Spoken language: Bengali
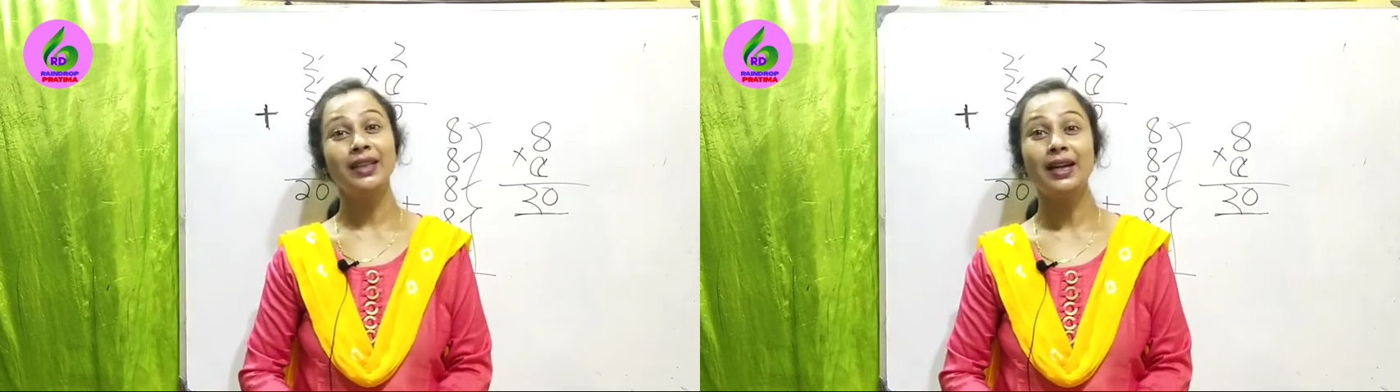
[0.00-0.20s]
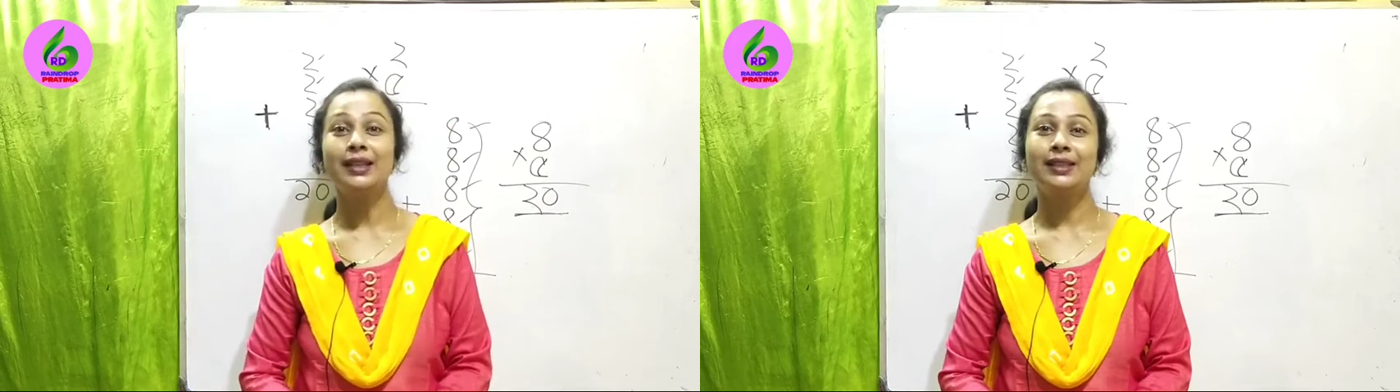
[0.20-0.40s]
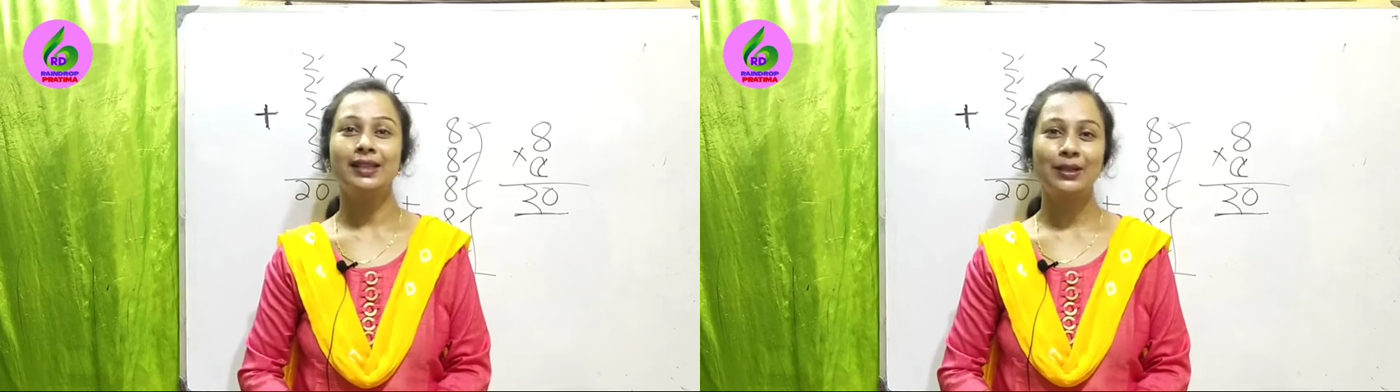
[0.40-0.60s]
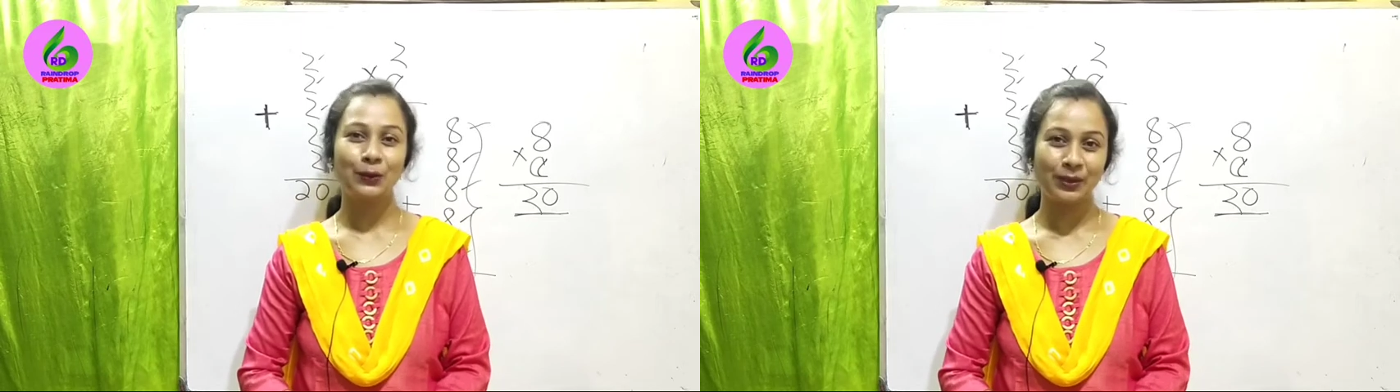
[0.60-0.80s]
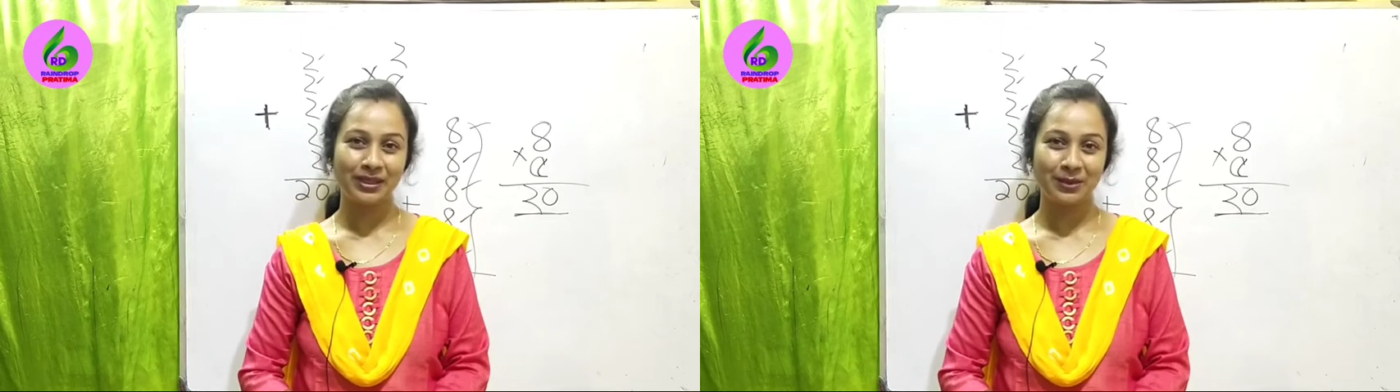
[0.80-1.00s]
তাড়াতাড়ি
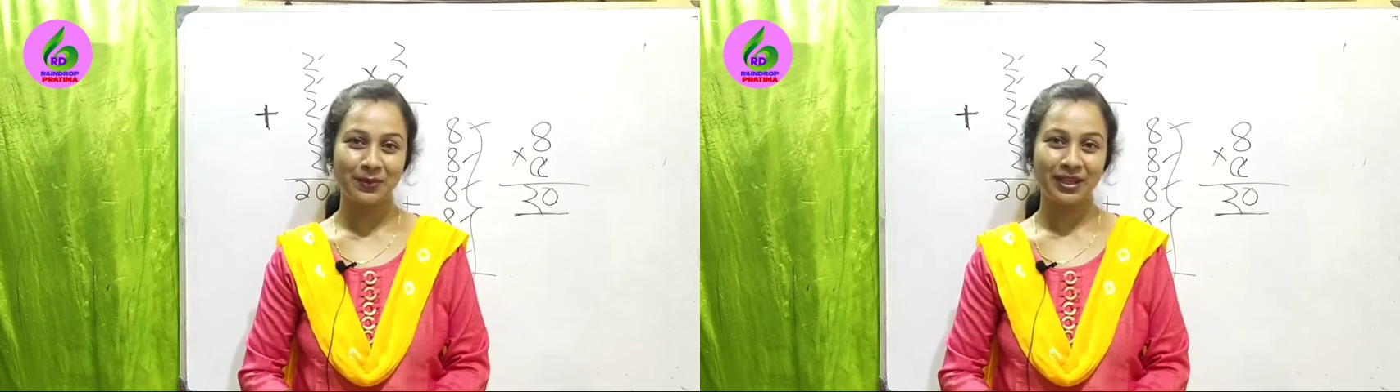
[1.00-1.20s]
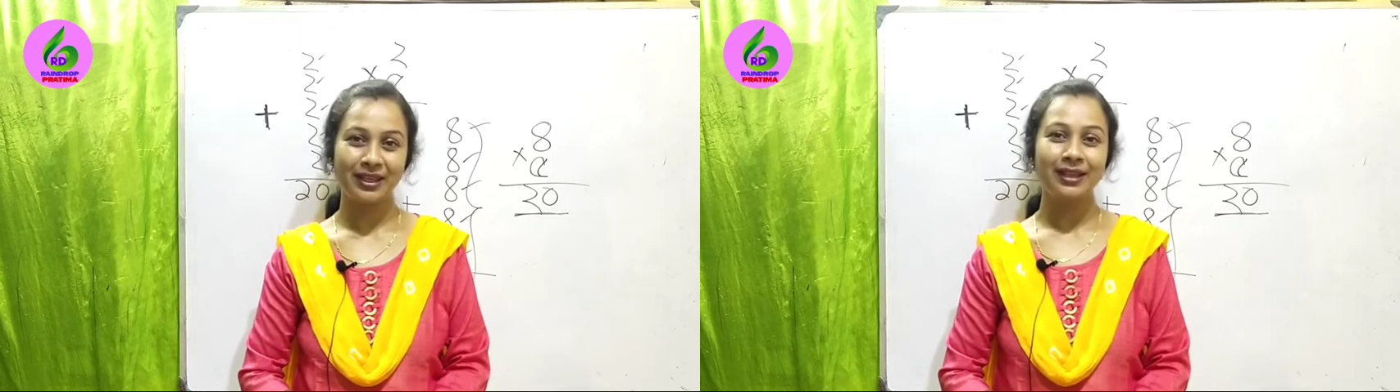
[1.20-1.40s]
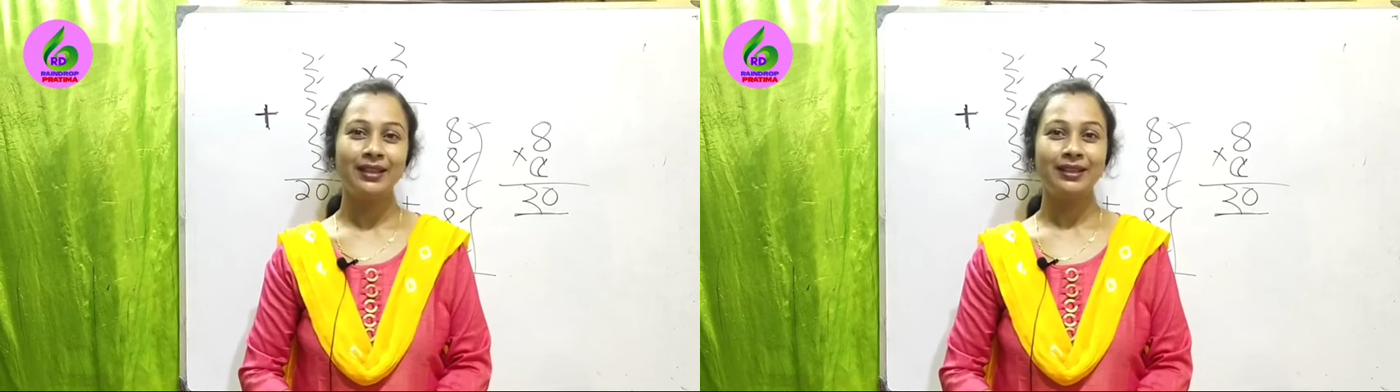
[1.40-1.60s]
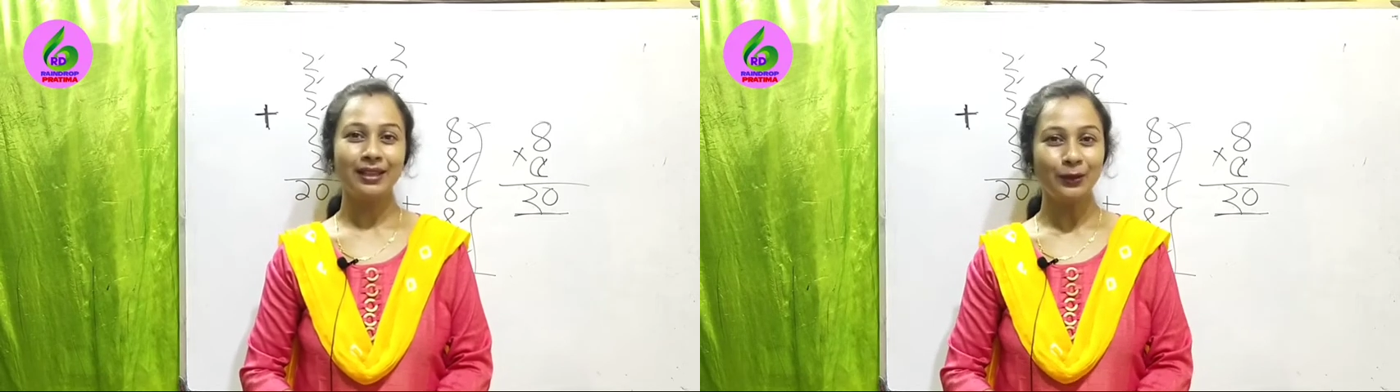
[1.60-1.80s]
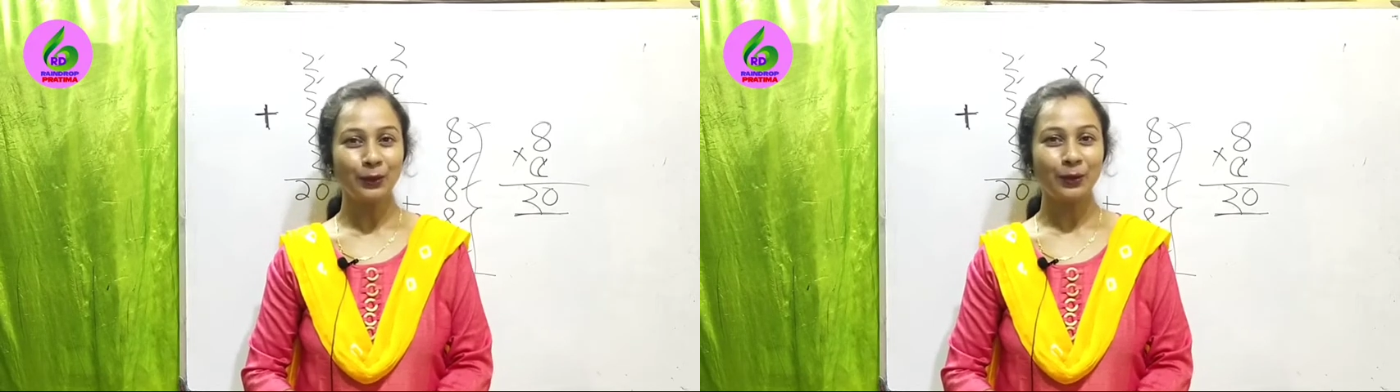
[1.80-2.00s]
হয়ে যাবে
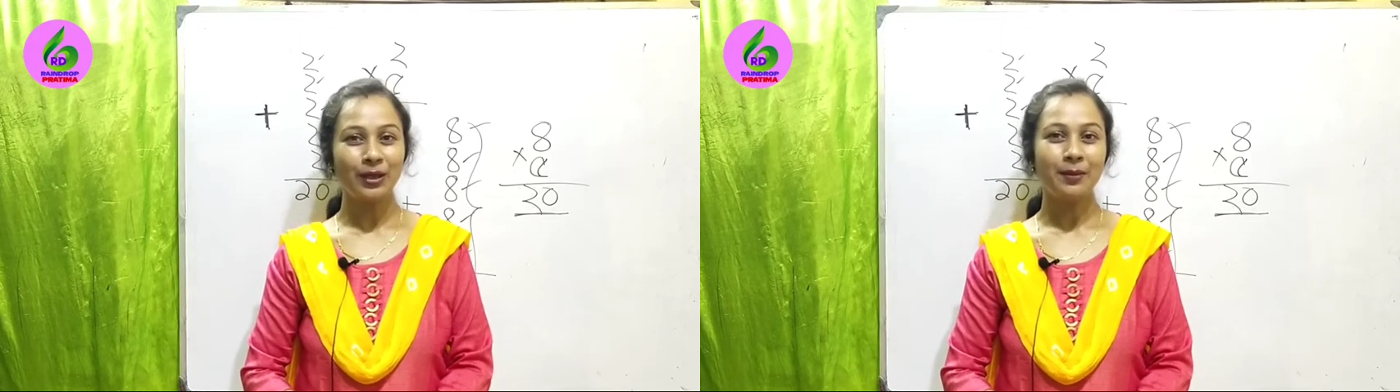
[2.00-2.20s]
তাই তো